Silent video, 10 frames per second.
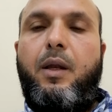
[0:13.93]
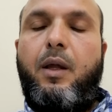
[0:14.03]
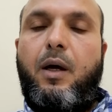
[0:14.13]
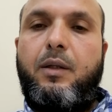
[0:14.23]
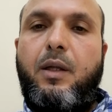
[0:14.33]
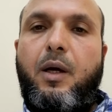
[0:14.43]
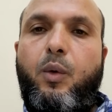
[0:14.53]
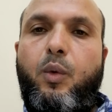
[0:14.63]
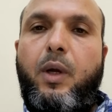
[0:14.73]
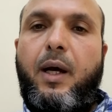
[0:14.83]
النهاردة
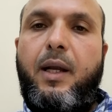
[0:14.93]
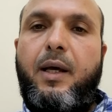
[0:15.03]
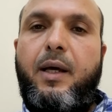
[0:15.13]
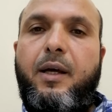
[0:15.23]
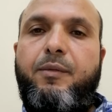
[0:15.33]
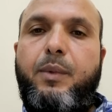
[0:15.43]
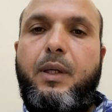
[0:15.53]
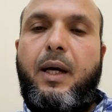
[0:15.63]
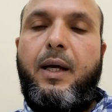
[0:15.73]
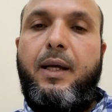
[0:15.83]
أول حلقة
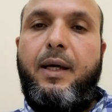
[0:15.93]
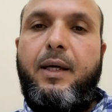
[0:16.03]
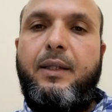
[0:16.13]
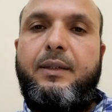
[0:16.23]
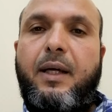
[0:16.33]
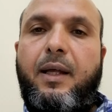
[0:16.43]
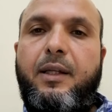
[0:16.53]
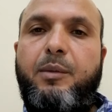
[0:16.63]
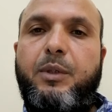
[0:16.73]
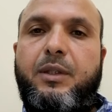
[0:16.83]
من حلقات
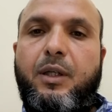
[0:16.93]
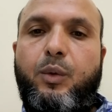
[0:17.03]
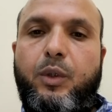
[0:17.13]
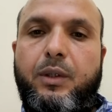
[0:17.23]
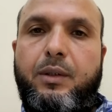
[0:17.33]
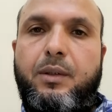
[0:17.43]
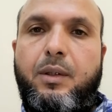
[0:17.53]
تعليم التجويد